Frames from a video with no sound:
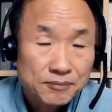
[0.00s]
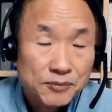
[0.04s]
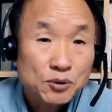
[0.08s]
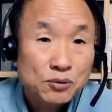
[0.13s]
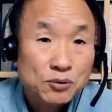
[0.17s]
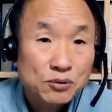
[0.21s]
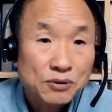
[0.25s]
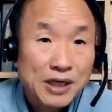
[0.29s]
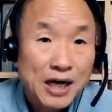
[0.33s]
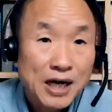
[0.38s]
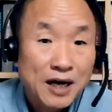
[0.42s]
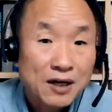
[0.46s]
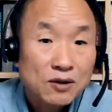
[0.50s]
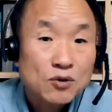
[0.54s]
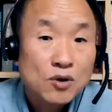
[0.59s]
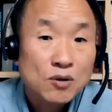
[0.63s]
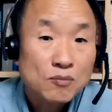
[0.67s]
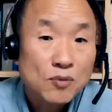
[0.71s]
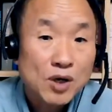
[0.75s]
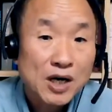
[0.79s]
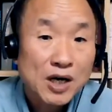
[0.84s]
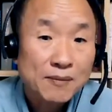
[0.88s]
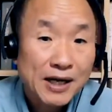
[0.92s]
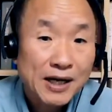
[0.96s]
미국은
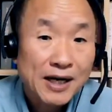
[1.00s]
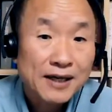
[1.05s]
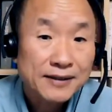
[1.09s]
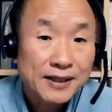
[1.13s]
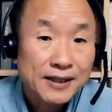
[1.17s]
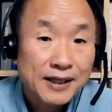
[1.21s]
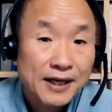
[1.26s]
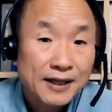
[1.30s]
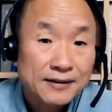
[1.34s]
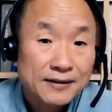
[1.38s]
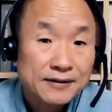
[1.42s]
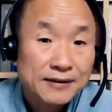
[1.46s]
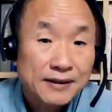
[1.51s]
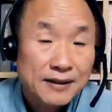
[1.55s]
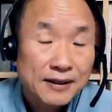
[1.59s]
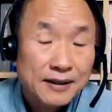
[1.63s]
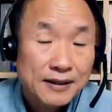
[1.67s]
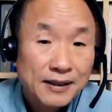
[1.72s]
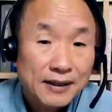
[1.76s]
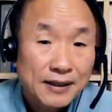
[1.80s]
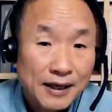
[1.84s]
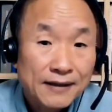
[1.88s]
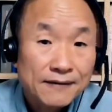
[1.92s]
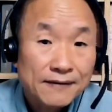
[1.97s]
항공모함을 한 달에 한,
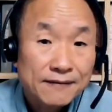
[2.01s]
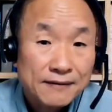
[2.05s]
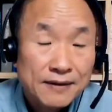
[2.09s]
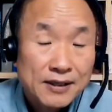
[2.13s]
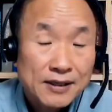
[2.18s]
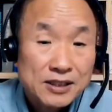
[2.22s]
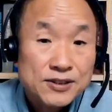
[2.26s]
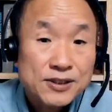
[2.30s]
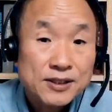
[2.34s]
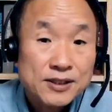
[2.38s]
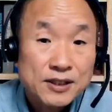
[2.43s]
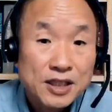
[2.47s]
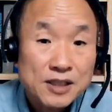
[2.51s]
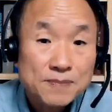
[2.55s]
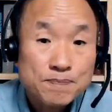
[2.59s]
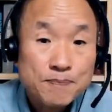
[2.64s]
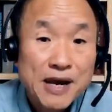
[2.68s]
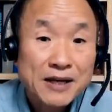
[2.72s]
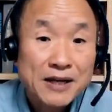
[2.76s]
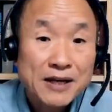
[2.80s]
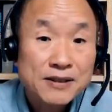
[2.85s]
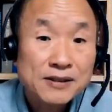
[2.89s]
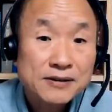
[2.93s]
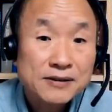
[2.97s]
한 지금까지
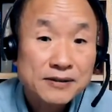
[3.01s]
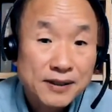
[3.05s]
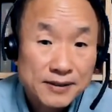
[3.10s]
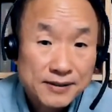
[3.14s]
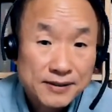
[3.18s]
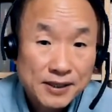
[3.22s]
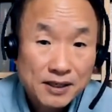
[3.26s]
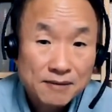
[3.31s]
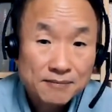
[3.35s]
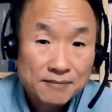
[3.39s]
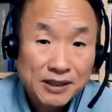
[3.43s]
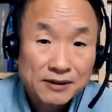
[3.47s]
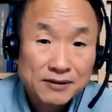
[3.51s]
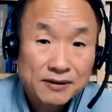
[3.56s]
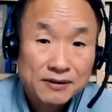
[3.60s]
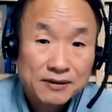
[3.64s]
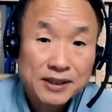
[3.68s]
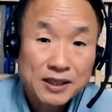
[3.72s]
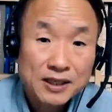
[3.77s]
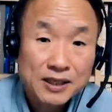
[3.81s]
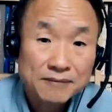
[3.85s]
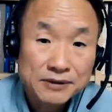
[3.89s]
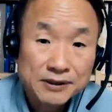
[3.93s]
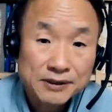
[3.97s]
110대 이상을
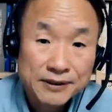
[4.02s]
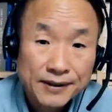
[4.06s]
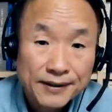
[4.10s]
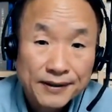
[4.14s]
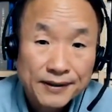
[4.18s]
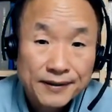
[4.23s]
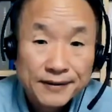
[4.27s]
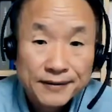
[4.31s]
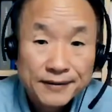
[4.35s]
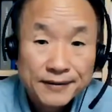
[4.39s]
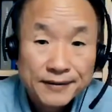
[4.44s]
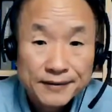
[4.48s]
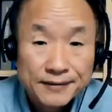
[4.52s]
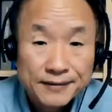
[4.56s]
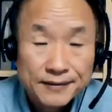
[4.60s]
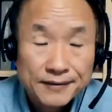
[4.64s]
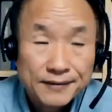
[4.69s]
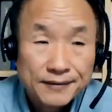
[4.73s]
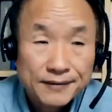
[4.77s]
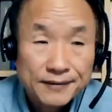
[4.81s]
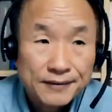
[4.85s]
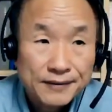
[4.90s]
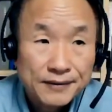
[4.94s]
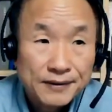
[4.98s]
만든 나라입니다.
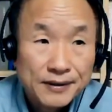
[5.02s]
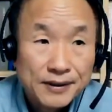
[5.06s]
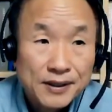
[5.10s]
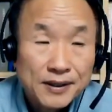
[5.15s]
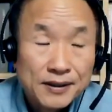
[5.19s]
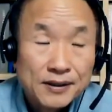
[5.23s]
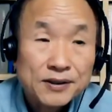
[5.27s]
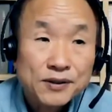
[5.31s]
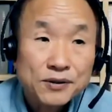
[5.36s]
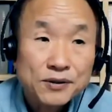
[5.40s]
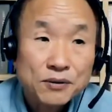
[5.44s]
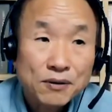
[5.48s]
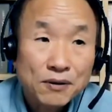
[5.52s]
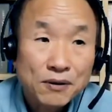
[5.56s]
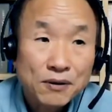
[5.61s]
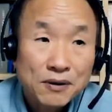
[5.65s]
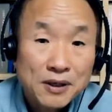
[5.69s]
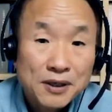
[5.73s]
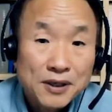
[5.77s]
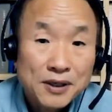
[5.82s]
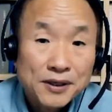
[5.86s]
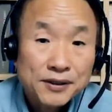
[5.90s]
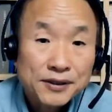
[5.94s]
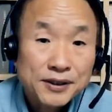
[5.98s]

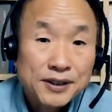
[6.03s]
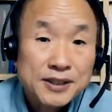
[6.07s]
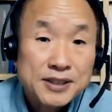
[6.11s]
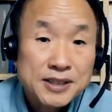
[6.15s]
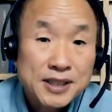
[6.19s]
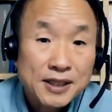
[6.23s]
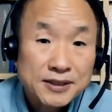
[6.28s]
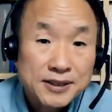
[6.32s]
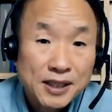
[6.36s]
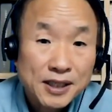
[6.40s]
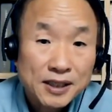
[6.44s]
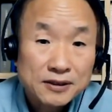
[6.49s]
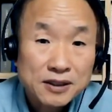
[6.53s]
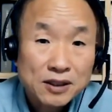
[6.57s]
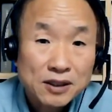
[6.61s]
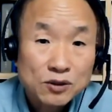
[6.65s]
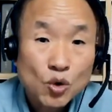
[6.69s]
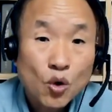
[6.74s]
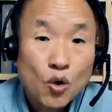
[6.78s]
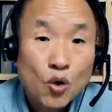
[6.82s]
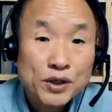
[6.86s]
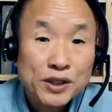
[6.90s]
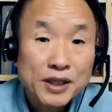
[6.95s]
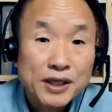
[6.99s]
그리고 2차 세계대
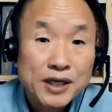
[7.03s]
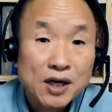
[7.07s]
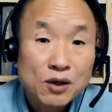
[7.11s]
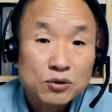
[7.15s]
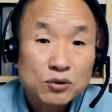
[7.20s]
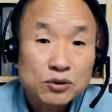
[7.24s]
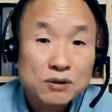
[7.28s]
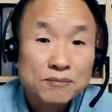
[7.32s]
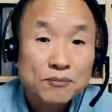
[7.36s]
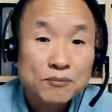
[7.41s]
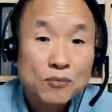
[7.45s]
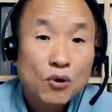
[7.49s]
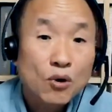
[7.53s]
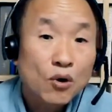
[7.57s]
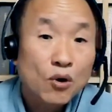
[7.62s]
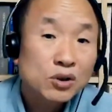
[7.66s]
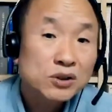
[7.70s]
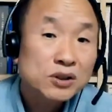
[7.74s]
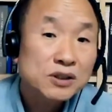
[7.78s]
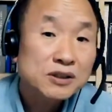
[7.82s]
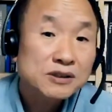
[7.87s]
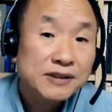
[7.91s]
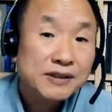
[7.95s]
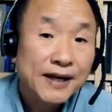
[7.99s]
독일이 갖고 있던
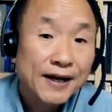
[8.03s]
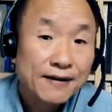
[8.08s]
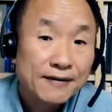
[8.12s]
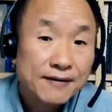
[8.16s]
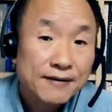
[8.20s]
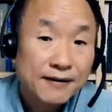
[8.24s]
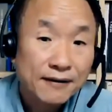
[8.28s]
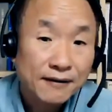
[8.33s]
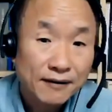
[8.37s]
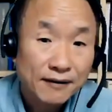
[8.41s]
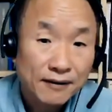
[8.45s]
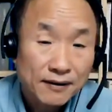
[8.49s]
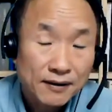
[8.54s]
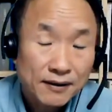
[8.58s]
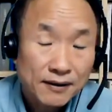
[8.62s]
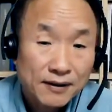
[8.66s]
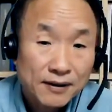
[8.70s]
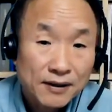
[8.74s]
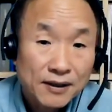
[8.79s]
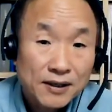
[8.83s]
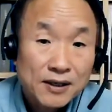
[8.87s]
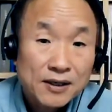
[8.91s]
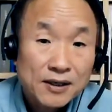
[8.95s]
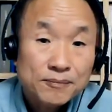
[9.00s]
모든 탱크를
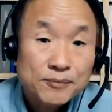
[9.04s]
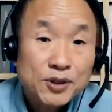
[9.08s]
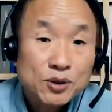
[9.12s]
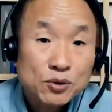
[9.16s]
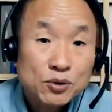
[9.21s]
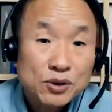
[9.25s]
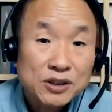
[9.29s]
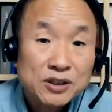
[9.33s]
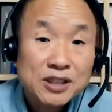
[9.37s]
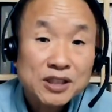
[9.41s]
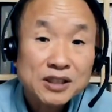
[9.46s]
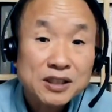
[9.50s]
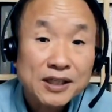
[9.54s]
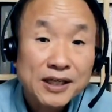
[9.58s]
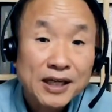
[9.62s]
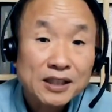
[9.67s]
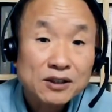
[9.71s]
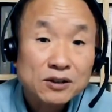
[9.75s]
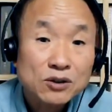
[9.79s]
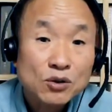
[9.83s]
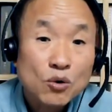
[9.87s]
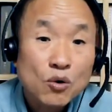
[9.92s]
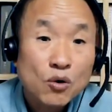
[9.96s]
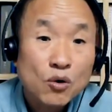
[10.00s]
미국이
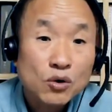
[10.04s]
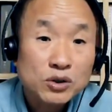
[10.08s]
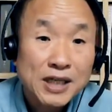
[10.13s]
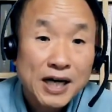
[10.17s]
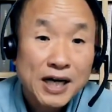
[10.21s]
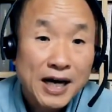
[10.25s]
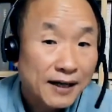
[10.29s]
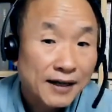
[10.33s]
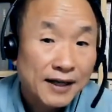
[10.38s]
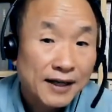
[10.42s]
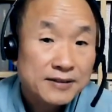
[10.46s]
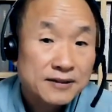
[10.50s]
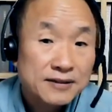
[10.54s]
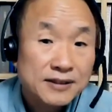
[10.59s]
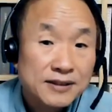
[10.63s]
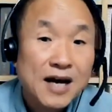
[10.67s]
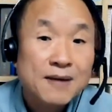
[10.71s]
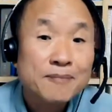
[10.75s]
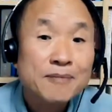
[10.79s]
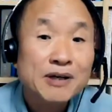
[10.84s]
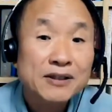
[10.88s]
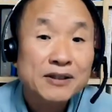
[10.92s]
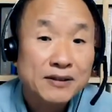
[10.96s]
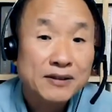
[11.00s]
디트레이트 공장 하나에서
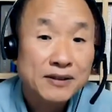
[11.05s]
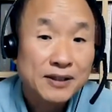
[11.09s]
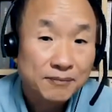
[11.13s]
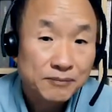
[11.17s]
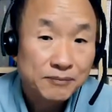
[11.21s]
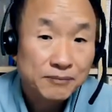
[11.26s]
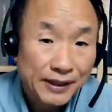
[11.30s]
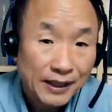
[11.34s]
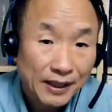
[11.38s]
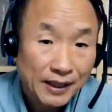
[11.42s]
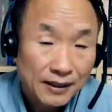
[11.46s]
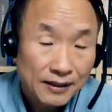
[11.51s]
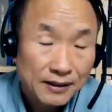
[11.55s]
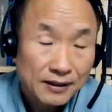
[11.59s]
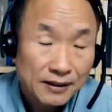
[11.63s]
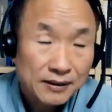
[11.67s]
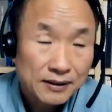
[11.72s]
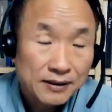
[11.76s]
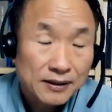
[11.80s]
다 만들어냅니다.